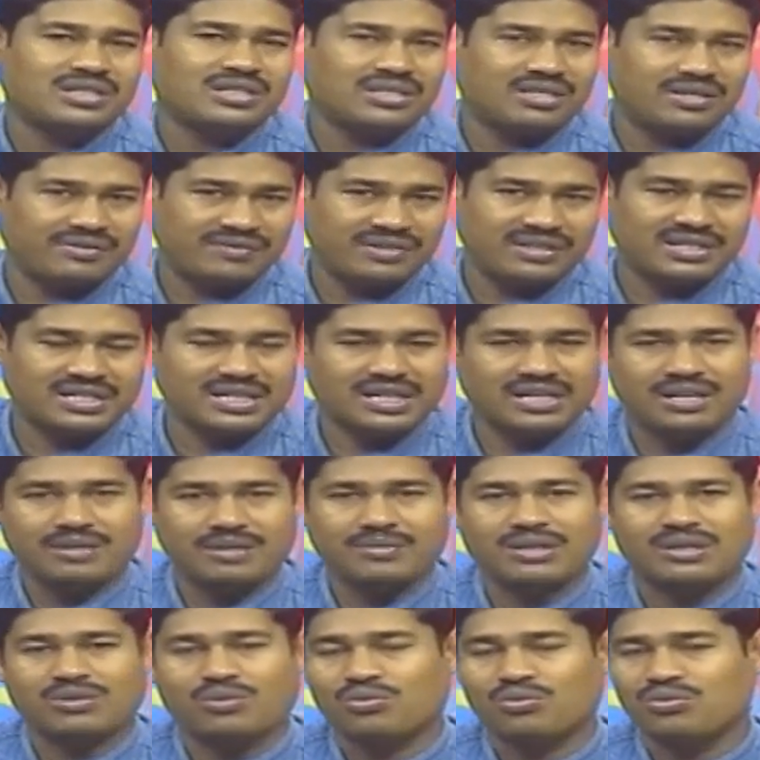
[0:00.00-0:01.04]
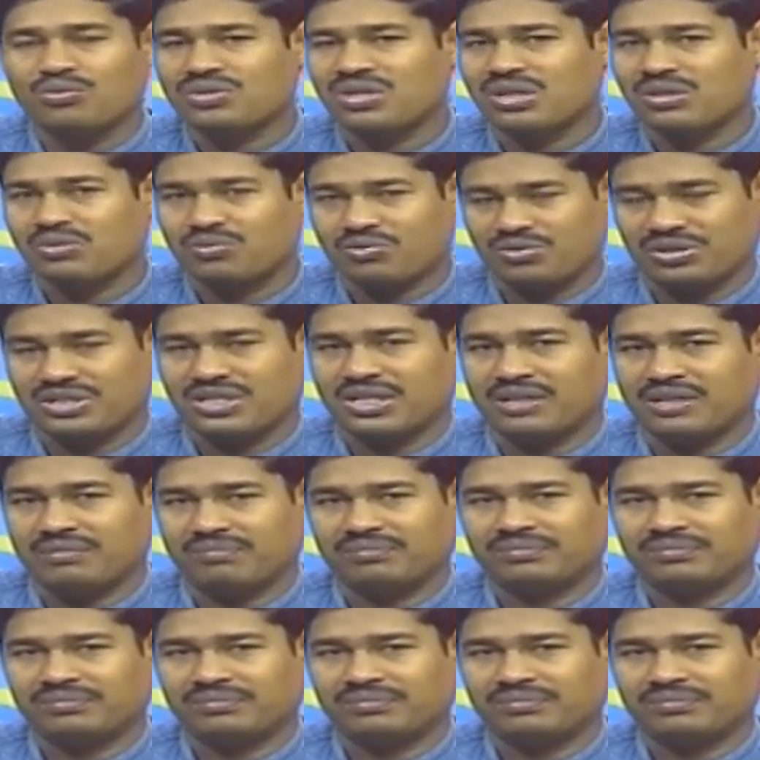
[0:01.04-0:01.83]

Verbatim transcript: টিভি চ্যানেলে আমি একটা অনুষ্ঠান করেছিলাম